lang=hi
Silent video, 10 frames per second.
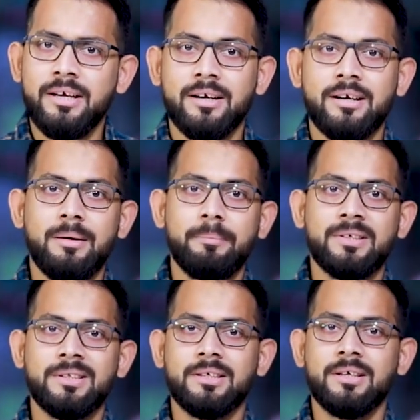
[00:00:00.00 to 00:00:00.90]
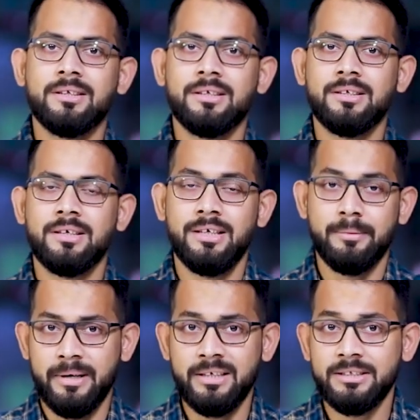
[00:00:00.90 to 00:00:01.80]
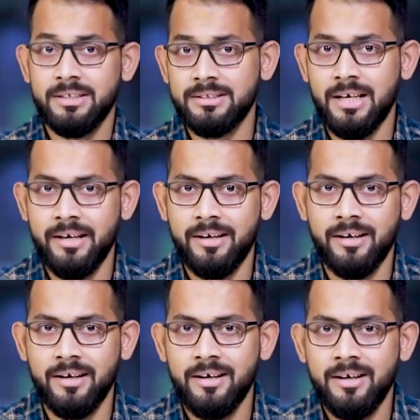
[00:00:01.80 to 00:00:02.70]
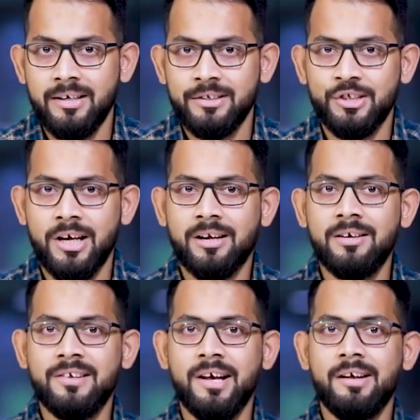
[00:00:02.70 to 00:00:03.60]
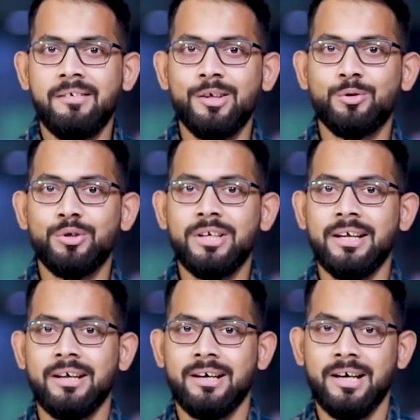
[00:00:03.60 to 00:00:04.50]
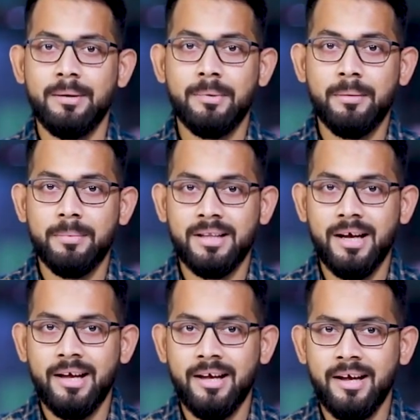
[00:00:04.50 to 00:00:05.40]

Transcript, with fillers: ही रखना पसंद करते थे ये बात जग जाहिर है झारखंड से आने वाले धोनी ने कई बार बताया